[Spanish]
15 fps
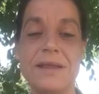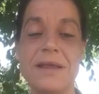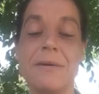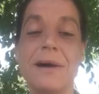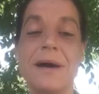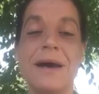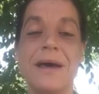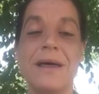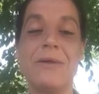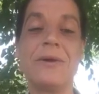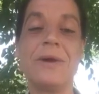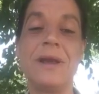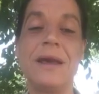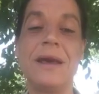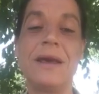He trabajado
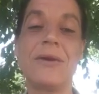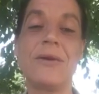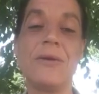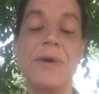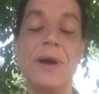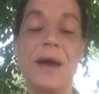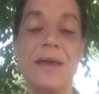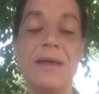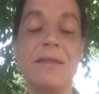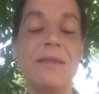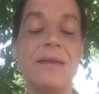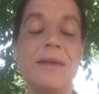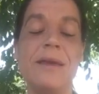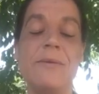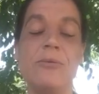con
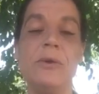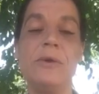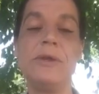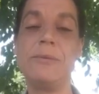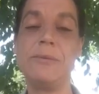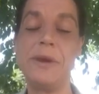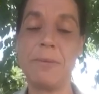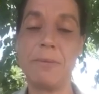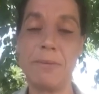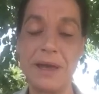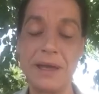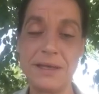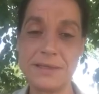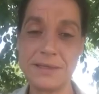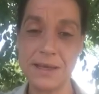AECI en múltiples
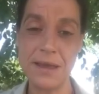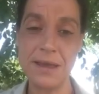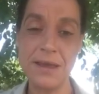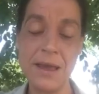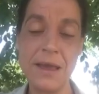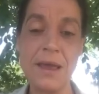países